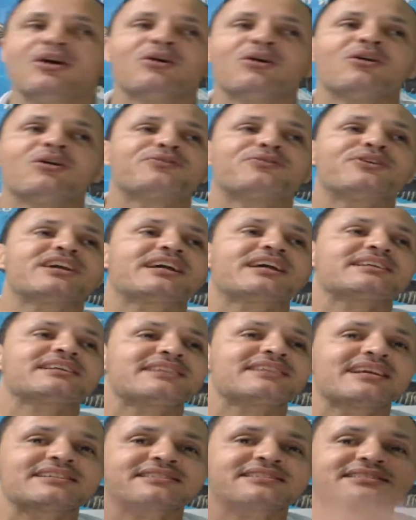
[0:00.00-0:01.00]
ou fica
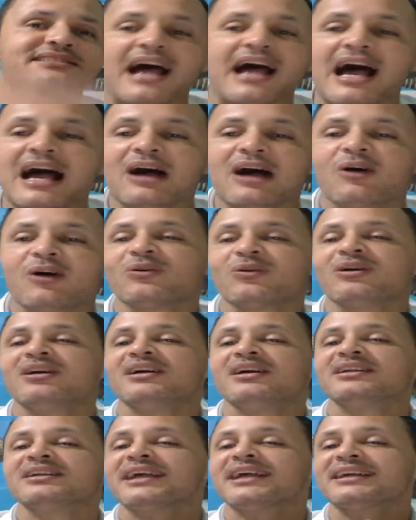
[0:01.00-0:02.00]
sem sal.
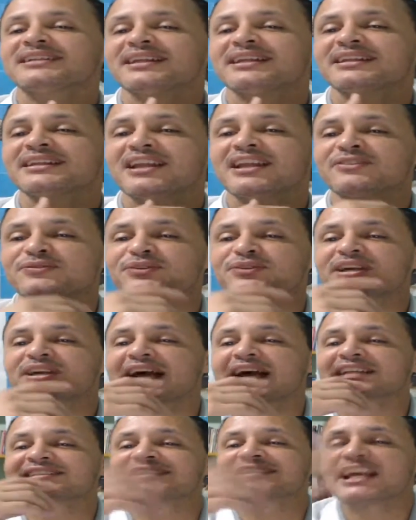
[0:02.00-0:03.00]
Tá entendendo?
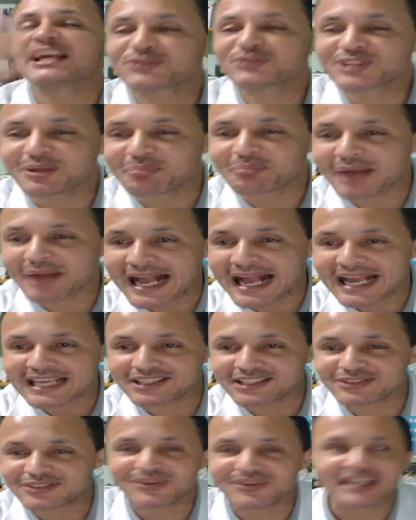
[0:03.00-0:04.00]
Fica azedo
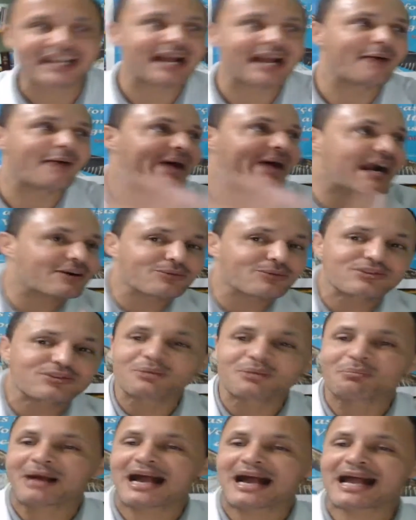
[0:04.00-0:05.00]
demais, fica amargo
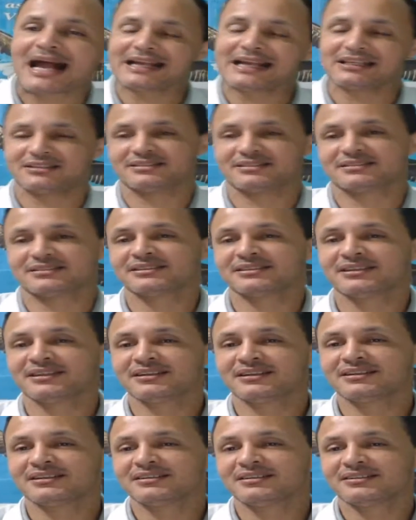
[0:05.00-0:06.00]
demais,
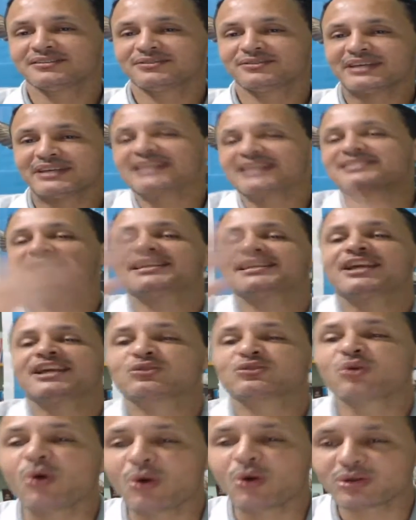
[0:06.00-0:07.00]
fica sem
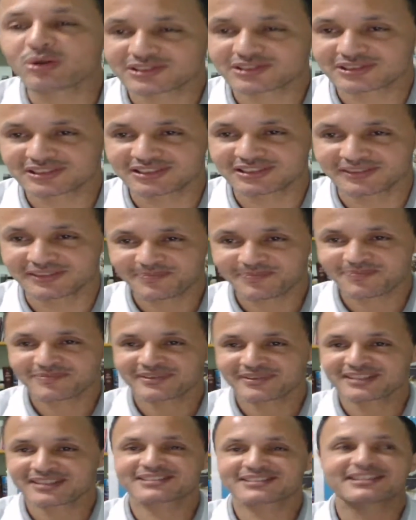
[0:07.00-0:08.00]
doce,
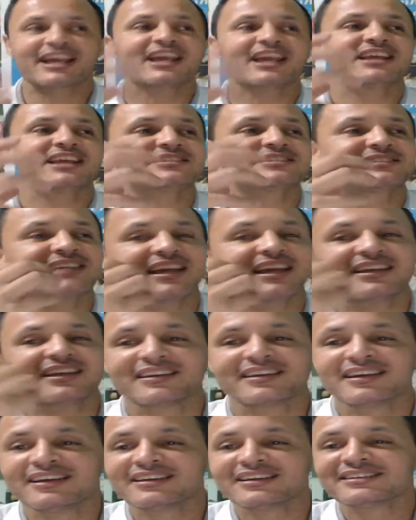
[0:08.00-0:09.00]
sem.
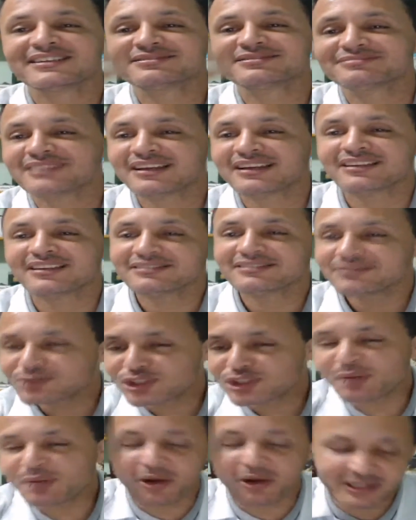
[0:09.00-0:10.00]
sem... Os
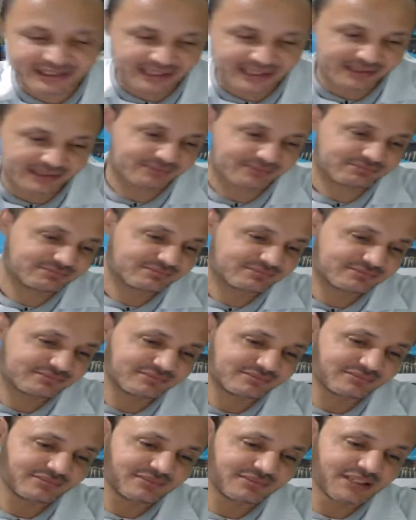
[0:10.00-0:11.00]
irmãos entendem?
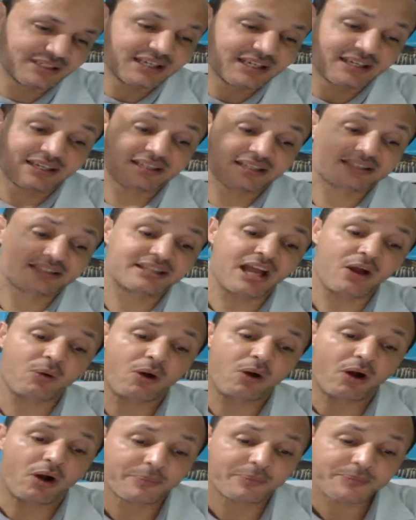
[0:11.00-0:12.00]
Então,
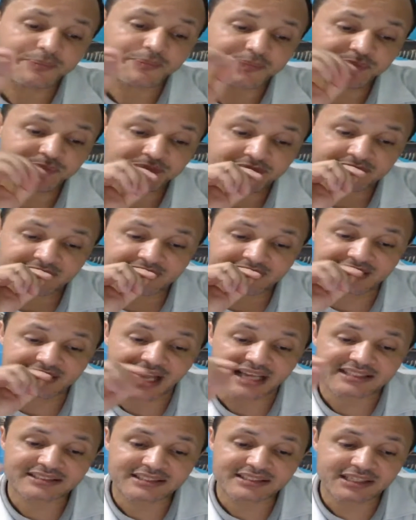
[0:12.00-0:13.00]
ó, Tá
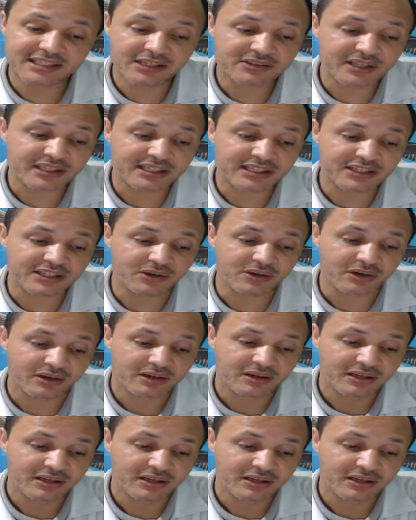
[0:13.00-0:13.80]
escrito aqui, ó.